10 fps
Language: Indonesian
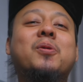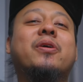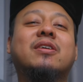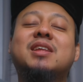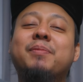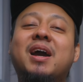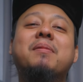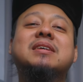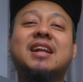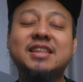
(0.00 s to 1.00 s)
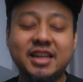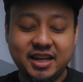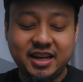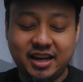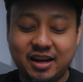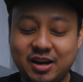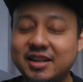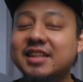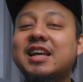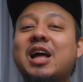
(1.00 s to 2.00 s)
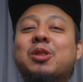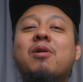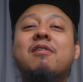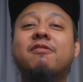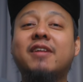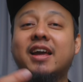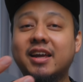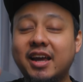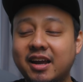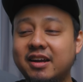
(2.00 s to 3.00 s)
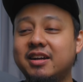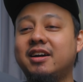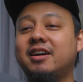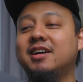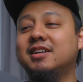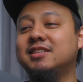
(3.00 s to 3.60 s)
Hz tapi kan masalahnya gini ya di saat gua flicking uh,